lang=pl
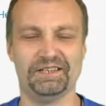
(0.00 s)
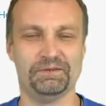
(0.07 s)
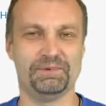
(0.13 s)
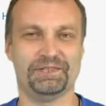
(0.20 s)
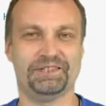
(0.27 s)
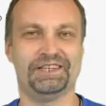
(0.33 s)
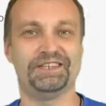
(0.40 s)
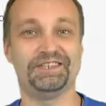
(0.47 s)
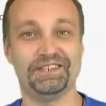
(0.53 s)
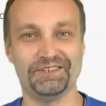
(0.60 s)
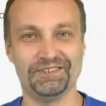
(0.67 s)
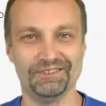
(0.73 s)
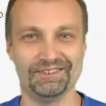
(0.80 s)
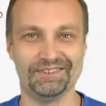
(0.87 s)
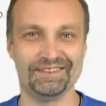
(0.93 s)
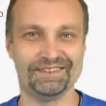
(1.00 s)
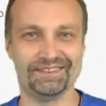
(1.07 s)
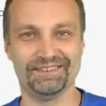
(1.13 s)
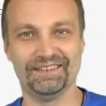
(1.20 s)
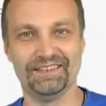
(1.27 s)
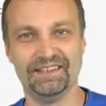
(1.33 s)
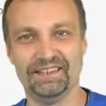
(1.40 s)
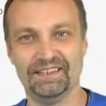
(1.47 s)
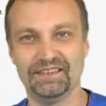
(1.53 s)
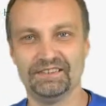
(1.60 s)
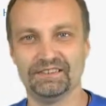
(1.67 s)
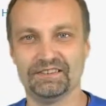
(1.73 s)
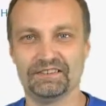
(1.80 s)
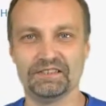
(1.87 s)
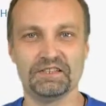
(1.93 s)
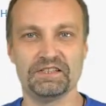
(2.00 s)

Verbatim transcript: chyba sobie żartujesz, no. co to